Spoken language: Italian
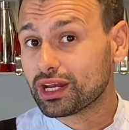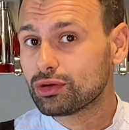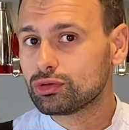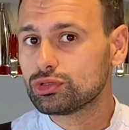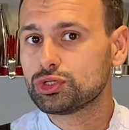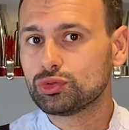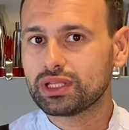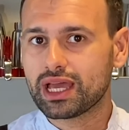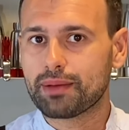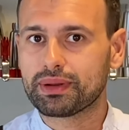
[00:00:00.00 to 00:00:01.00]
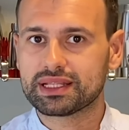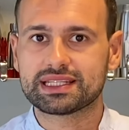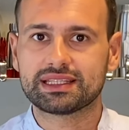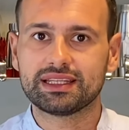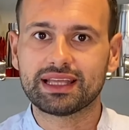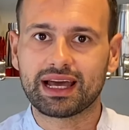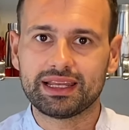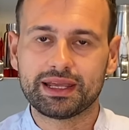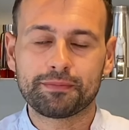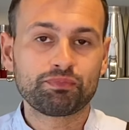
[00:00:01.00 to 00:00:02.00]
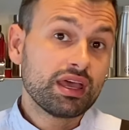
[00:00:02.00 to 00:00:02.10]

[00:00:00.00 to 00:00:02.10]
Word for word: riconosciute e apprezzate d'Italia.